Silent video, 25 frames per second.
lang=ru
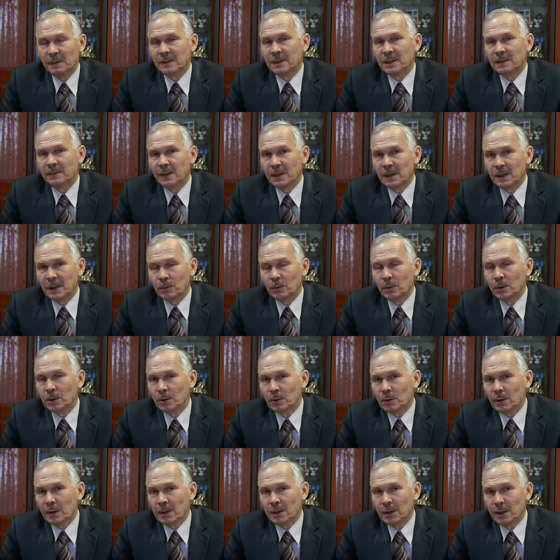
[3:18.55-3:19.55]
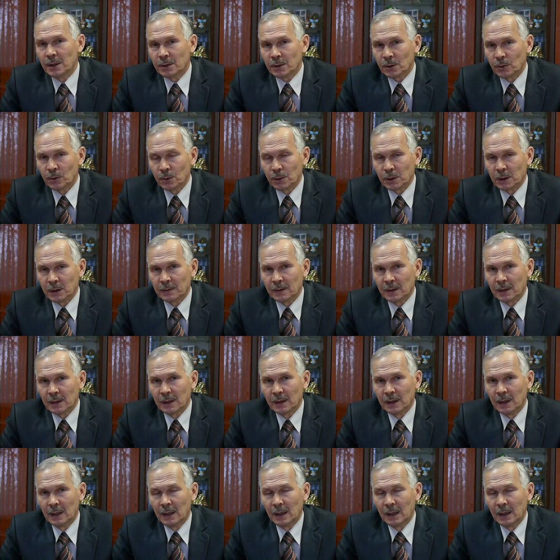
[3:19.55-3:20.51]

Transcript: в сфере культуры и искусства,